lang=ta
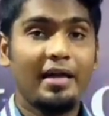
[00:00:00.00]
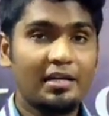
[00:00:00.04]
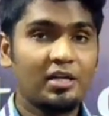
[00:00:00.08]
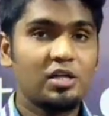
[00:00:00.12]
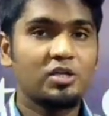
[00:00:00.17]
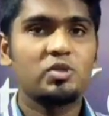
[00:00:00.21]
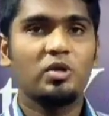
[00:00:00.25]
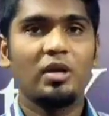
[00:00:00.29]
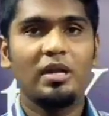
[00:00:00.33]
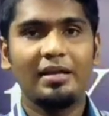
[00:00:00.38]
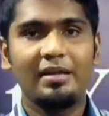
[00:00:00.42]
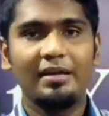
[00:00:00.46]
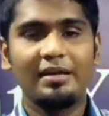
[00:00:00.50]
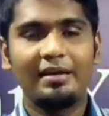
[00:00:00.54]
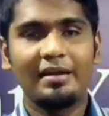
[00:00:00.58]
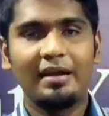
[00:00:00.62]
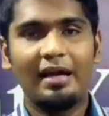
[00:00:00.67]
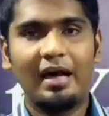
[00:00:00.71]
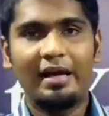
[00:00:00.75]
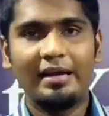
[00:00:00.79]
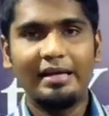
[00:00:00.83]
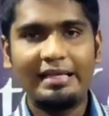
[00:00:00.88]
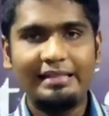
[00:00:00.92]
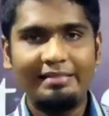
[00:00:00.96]
என்று
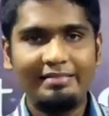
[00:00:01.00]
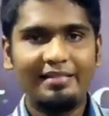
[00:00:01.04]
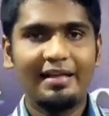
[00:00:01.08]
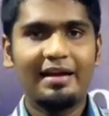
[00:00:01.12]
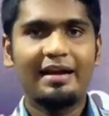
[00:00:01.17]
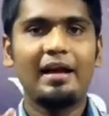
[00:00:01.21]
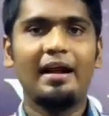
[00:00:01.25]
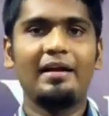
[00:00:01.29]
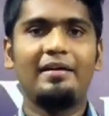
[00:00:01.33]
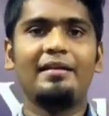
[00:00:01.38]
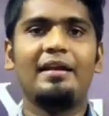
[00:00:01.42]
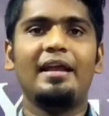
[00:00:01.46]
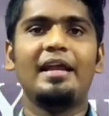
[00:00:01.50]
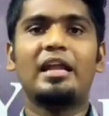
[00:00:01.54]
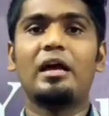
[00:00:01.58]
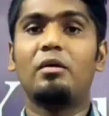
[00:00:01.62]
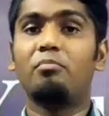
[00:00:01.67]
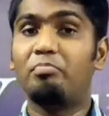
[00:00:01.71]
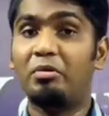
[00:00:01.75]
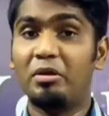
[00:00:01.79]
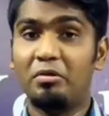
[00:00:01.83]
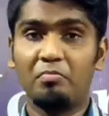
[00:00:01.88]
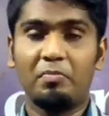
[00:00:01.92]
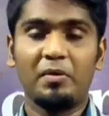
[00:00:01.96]
சொல்லியிருக்கிறார் இந்த கட்டளை
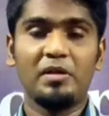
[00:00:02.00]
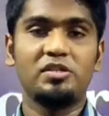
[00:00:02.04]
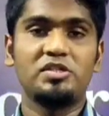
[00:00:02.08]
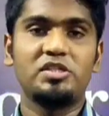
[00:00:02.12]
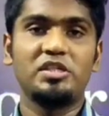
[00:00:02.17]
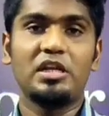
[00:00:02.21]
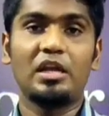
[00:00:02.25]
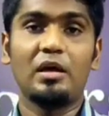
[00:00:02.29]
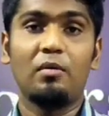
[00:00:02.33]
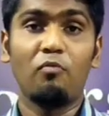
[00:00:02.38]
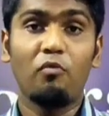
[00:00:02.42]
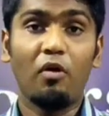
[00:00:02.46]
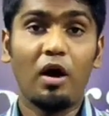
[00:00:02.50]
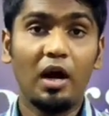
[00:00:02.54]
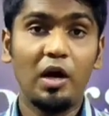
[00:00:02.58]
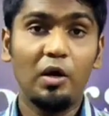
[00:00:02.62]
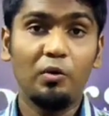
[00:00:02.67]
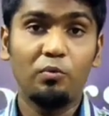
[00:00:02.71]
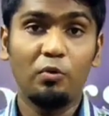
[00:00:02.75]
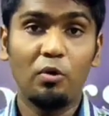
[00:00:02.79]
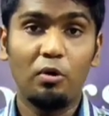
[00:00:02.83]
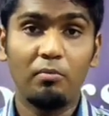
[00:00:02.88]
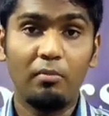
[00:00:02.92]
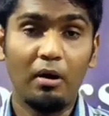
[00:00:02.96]
நாம் பின்பற்றி நாம்
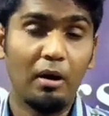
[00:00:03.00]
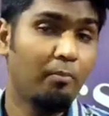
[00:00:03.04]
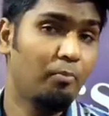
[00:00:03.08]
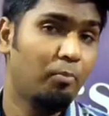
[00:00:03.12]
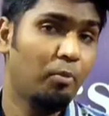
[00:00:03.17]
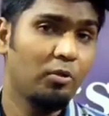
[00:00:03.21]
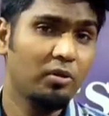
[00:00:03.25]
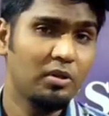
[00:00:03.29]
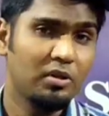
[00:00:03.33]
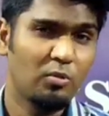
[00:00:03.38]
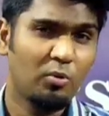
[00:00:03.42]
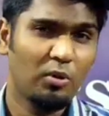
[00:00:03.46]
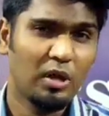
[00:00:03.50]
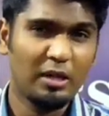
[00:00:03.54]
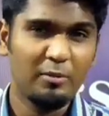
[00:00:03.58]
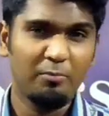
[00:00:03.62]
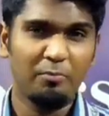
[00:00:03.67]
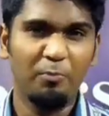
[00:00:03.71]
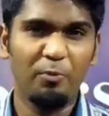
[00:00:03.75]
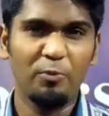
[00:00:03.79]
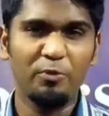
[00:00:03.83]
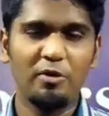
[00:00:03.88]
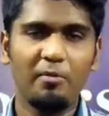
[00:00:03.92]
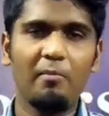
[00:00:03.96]
வாழ்வோம் அப்பொழுது ஒரு
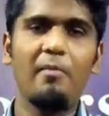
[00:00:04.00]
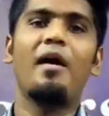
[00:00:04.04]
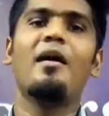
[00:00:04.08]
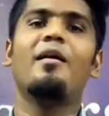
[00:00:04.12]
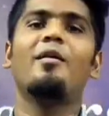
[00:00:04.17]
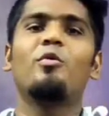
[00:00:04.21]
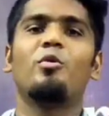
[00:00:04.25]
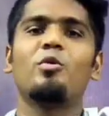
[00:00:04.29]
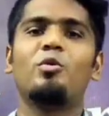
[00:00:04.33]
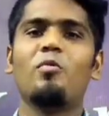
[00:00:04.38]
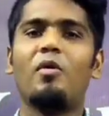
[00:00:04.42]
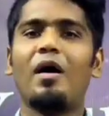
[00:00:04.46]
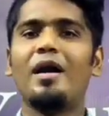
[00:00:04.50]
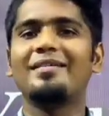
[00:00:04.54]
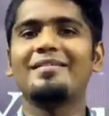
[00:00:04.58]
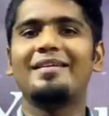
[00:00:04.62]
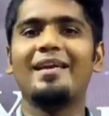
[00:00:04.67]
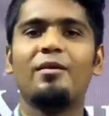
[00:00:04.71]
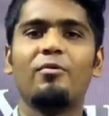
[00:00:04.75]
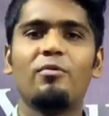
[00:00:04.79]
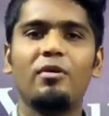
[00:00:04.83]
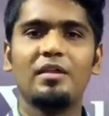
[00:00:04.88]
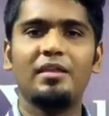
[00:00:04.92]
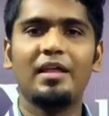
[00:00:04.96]
அற்புதமான ஒரு
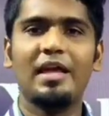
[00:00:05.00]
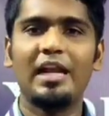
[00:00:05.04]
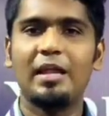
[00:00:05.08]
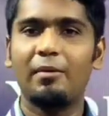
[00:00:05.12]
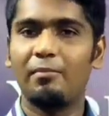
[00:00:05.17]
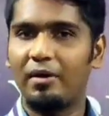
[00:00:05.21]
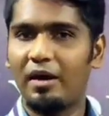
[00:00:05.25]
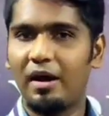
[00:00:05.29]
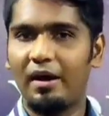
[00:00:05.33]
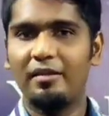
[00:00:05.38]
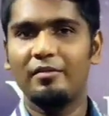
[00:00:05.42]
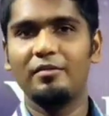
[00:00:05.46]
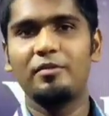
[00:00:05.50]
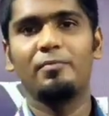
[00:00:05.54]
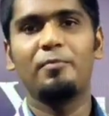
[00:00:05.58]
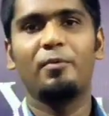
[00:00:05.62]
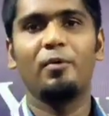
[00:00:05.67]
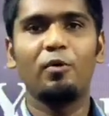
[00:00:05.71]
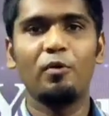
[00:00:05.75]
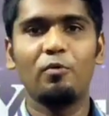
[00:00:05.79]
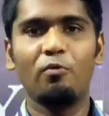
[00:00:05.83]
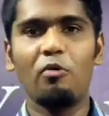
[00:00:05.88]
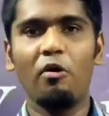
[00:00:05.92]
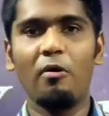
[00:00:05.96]
வாழ்க்கைக்குள்ளதாய் நாம் கடந்து
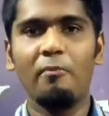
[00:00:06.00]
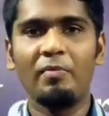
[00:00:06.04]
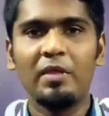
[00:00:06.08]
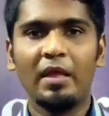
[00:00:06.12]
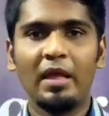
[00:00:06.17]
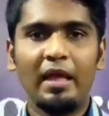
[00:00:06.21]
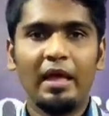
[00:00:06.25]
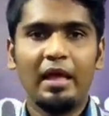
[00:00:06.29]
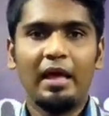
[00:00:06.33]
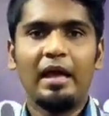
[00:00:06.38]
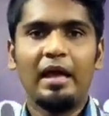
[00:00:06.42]
போகுவோம்